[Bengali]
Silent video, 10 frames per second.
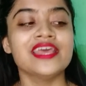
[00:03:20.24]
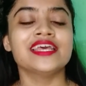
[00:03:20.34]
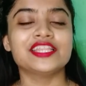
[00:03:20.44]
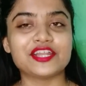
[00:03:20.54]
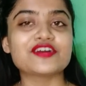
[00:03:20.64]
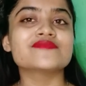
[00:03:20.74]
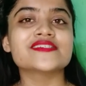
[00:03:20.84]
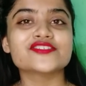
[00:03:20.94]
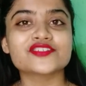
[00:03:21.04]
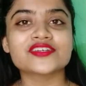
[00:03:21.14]
তো এরকম
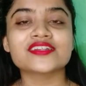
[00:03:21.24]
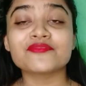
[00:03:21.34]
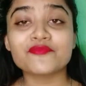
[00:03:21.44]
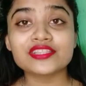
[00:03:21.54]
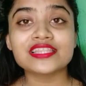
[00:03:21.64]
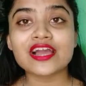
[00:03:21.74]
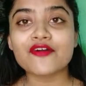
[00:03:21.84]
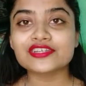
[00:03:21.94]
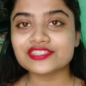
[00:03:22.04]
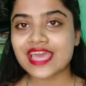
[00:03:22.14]
সিচুয়েশনের মধ্যে
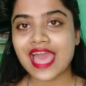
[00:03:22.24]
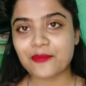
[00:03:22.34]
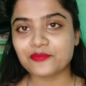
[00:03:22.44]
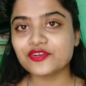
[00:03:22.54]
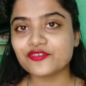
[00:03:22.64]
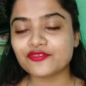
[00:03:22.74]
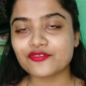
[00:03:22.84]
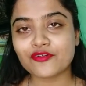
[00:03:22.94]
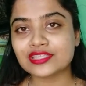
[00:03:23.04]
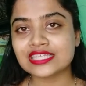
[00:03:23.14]
কাউকে যদি হ্যাপি
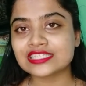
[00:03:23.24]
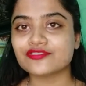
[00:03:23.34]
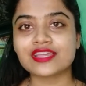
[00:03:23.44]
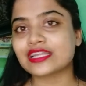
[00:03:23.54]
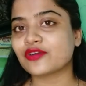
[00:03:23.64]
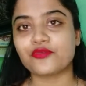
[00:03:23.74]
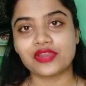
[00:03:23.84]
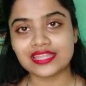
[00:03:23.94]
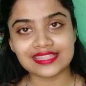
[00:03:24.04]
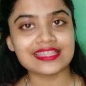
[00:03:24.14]
করতে চাও তো এটা
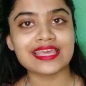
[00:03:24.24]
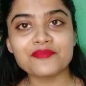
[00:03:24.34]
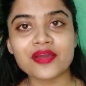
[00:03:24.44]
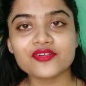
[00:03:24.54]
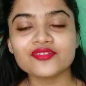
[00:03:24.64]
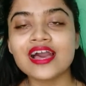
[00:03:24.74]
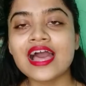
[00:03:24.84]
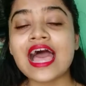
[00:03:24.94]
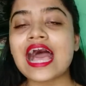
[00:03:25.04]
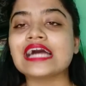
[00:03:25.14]
করে নিতেই পারো
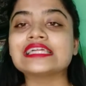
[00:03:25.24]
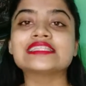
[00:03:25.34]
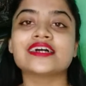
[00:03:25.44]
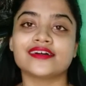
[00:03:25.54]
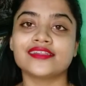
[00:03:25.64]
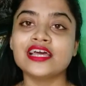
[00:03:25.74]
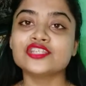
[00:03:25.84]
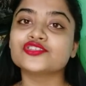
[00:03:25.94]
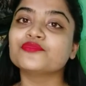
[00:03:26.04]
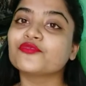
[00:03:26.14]
অ্যান্ড থার্ড
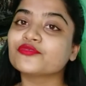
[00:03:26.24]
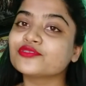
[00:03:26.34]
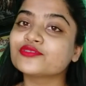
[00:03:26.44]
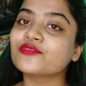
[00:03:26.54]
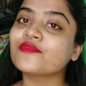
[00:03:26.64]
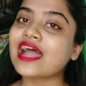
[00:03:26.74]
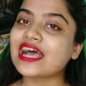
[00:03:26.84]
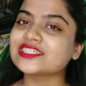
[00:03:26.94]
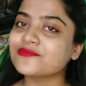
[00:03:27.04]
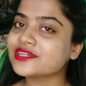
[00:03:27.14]
যদি বন্ধু তোমার
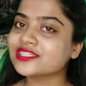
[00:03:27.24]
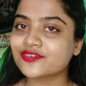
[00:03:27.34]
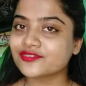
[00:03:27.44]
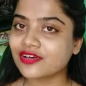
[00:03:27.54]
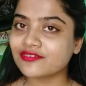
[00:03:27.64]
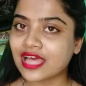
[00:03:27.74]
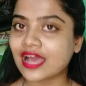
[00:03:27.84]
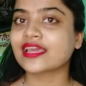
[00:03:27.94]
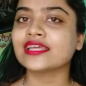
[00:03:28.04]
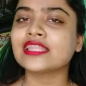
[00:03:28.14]
আশেপাশে কোথাও
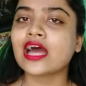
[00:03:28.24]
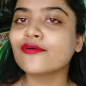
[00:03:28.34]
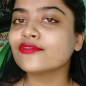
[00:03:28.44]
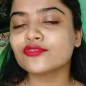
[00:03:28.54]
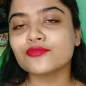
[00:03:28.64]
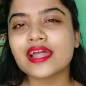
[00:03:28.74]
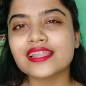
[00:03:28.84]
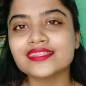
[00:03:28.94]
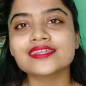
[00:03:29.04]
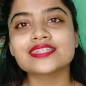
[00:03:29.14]
থাকে তাও তো
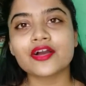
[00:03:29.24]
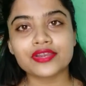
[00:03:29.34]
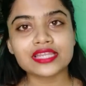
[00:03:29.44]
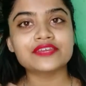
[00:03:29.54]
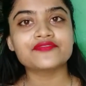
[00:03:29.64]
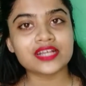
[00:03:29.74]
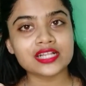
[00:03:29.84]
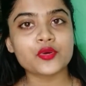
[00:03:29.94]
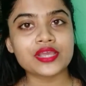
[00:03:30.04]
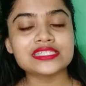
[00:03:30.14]
বাড়িতে যাওয়াটা
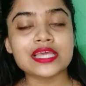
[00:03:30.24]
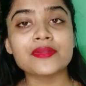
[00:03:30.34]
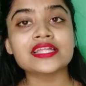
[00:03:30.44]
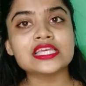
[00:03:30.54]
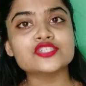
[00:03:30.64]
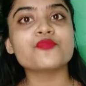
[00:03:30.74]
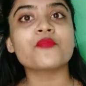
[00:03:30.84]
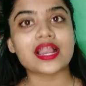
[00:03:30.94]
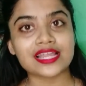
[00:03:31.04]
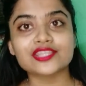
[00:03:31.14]
ডিফিকাল্ট হয়ে যায় বাট কিছু
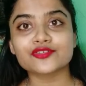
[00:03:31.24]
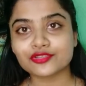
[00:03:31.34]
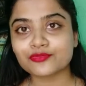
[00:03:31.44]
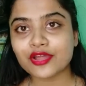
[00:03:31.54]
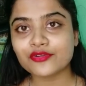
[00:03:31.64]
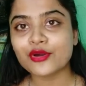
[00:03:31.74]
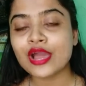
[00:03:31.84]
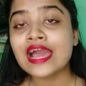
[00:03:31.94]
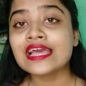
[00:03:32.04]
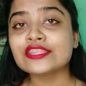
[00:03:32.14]
পাঠাতে তো পারো
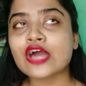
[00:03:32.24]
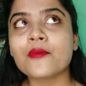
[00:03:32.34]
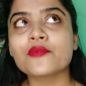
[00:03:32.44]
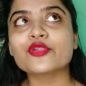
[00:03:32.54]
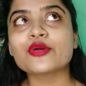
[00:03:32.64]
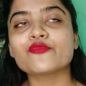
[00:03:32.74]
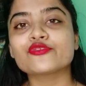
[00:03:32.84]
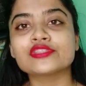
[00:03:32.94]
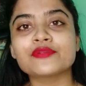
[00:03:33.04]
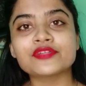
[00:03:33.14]
তো আমার মনে হয়
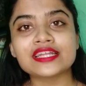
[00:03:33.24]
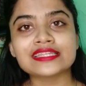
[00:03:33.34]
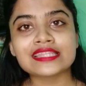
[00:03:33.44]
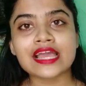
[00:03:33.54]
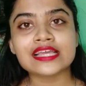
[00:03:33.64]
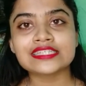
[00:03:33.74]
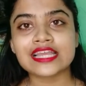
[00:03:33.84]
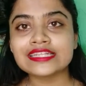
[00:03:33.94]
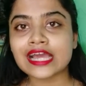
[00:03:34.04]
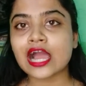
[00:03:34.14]
বন্ধুদের মধ্যে একটা থাকে যে
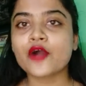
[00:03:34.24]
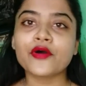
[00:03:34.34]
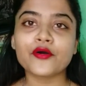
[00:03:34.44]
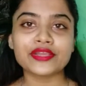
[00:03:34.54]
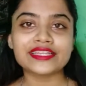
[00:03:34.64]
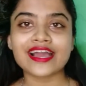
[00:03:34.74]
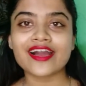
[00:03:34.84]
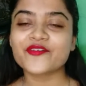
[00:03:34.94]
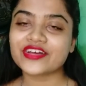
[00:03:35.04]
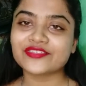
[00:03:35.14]
এইটা খাওয়া ওইটা
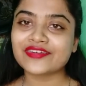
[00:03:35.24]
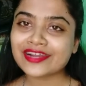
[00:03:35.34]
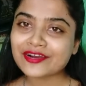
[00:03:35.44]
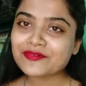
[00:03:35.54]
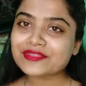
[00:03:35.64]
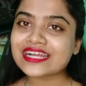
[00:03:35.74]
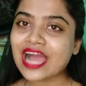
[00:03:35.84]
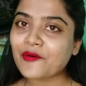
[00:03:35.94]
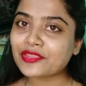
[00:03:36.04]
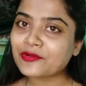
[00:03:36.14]
খাওয়া তো এরকম আমাদের
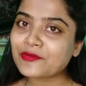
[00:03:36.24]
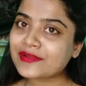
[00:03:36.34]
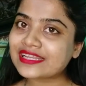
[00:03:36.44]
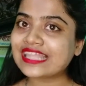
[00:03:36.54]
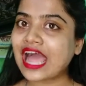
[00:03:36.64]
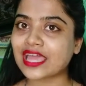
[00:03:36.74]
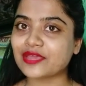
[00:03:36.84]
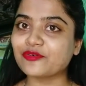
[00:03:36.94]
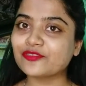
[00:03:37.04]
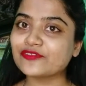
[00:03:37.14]
খাওয়া দাওয়ার ব্যাপারটা থাকে
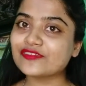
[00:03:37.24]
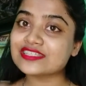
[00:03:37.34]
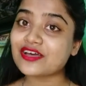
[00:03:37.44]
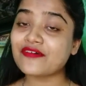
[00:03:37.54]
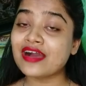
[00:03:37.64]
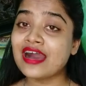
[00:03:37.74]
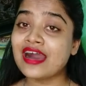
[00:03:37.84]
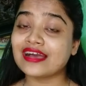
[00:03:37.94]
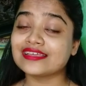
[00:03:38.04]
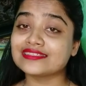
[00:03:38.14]
বন্ধুদের যাওয়া
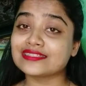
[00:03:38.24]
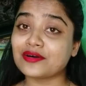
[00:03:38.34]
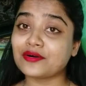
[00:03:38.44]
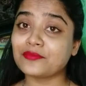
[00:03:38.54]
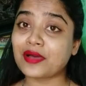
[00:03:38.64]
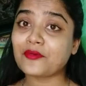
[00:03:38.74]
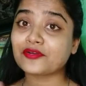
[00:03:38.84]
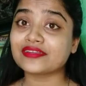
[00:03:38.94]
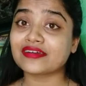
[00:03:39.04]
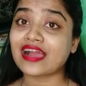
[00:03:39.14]

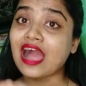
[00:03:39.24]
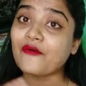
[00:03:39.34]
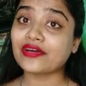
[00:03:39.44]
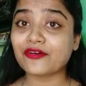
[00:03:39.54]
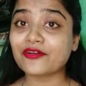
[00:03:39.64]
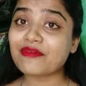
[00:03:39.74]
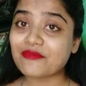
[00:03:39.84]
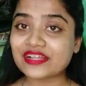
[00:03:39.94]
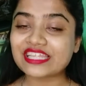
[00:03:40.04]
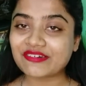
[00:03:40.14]
অ্যাবাউট um, খাওয়া দাওয়ার
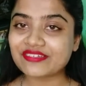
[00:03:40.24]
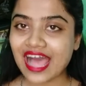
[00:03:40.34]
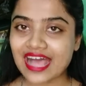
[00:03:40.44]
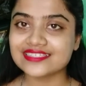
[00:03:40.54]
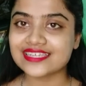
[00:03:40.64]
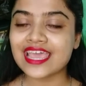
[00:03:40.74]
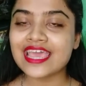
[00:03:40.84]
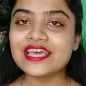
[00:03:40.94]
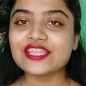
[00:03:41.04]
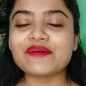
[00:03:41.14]
ব্যাপারটাও আছে
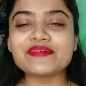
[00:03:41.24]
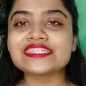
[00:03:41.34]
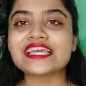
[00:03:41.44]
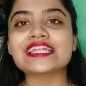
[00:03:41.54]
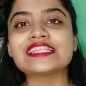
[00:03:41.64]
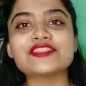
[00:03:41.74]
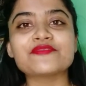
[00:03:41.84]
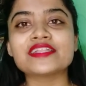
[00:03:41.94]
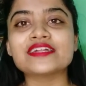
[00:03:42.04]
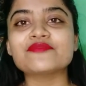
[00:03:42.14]
তো আমি সেক্ষেত্রে
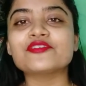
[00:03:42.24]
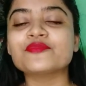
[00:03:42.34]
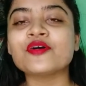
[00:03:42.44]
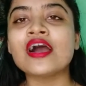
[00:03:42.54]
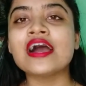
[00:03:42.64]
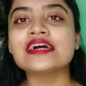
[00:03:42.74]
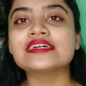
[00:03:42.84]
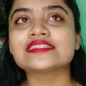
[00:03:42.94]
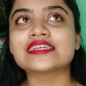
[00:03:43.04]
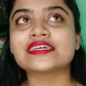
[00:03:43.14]
তোমাদের বলবো
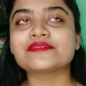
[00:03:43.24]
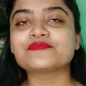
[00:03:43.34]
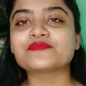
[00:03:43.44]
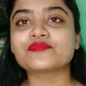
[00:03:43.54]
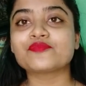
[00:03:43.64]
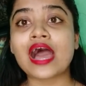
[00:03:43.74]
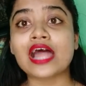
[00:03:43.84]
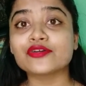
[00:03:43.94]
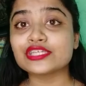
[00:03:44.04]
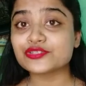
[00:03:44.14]
যে
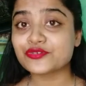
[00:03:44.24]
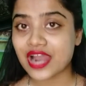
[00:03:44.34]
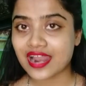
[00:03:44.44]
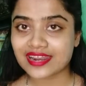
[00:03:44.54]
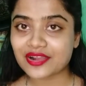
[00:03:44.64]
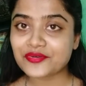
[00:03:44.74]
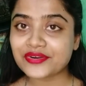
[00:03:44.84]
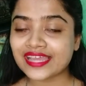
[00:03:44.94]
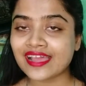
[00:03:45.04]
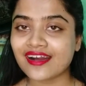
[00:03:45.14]
ভালো কিছু রান্না
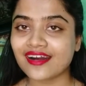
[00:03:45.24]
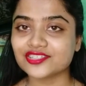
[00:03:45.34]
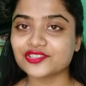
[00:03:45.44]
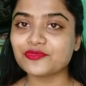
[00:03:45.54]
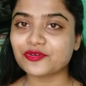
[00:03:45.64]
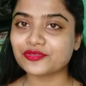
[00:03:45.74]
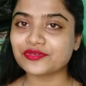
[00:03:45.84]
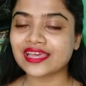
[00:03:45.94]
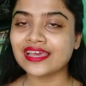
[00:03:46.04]
করে যদি বন্ধুকে